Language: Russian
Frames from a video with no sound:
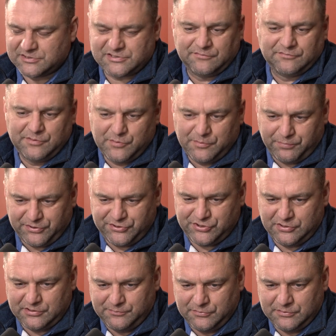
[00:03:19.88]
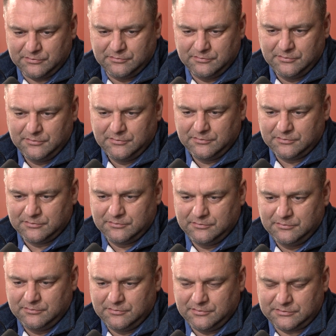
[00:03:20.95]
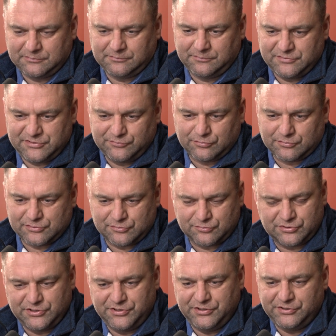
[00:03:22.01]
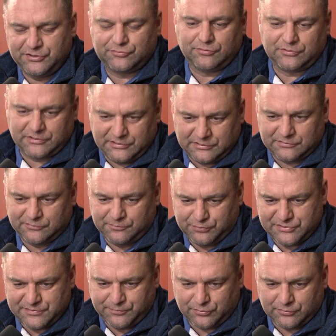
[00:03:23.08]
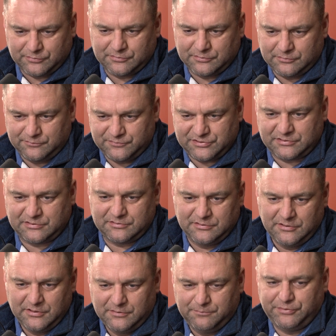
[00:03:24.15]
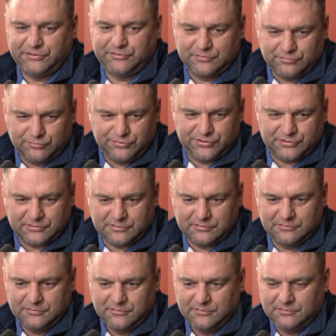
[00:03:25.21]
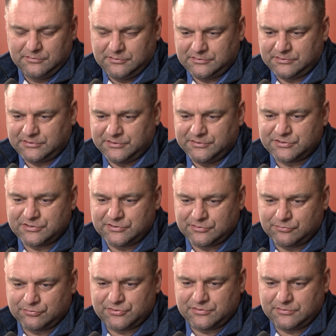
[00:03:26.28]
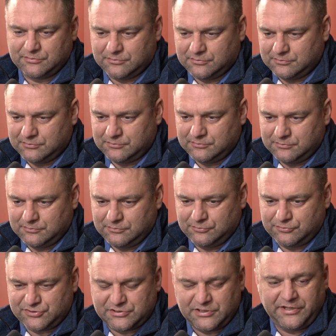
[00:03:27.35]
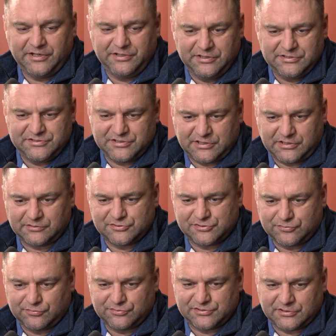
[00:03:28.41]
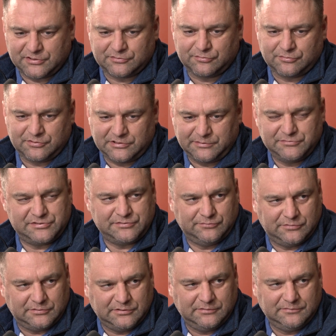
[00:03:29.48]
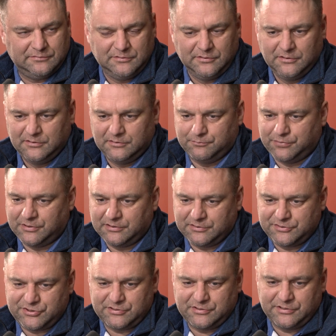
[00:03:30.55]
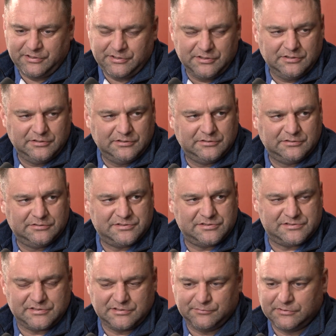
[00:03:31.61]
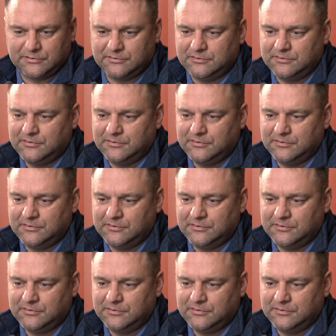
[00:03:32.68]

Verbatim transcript: Основными причинами этого всего разрушения, не только этого путепровода, но и всех предыдущих, это, конечно же, устарение тех конструкций, которые там сегодня. Балочные, ригельные системы.